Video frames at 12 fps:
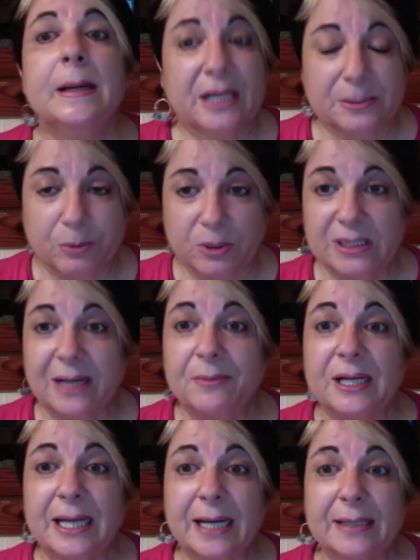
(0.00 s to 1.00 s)
Después de
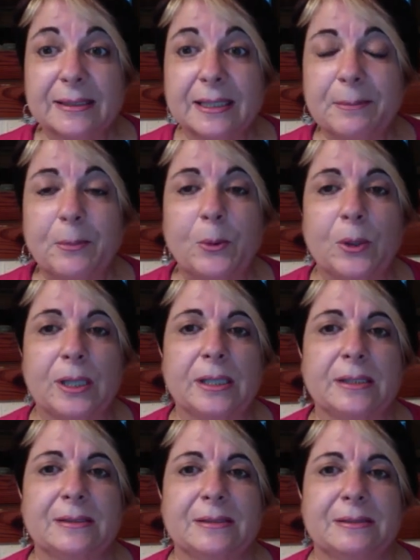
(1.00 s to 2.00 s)
afiliarte,
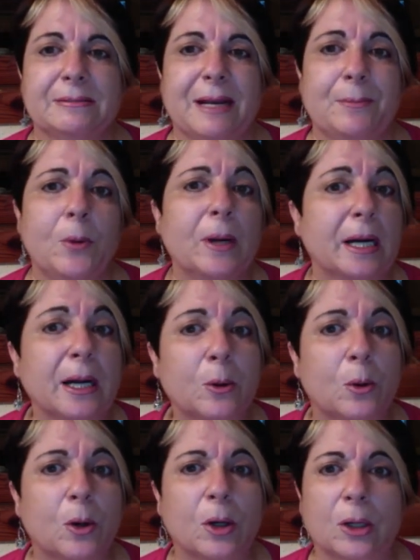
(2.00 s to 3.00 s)
pues al mover
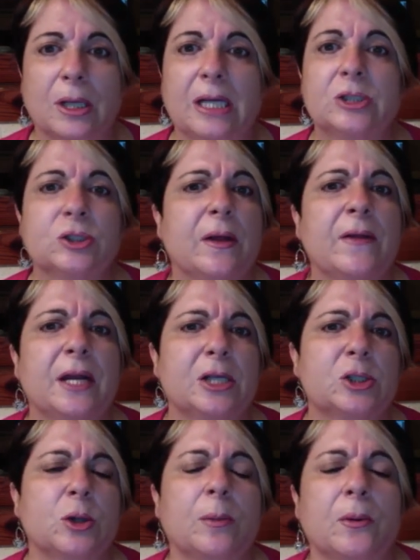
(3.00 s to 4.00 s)
Network, eso te da
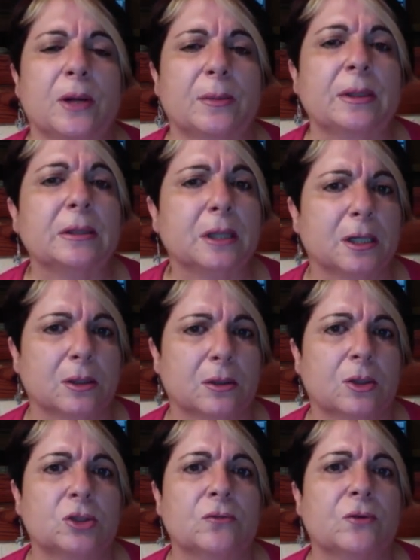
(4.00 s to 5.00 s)
derecho a poder vender
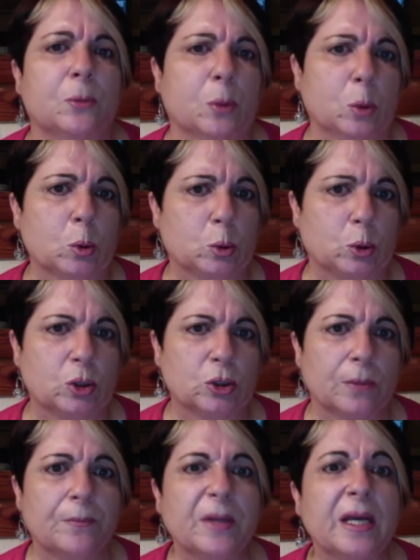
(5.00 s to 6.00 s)
los infroproductos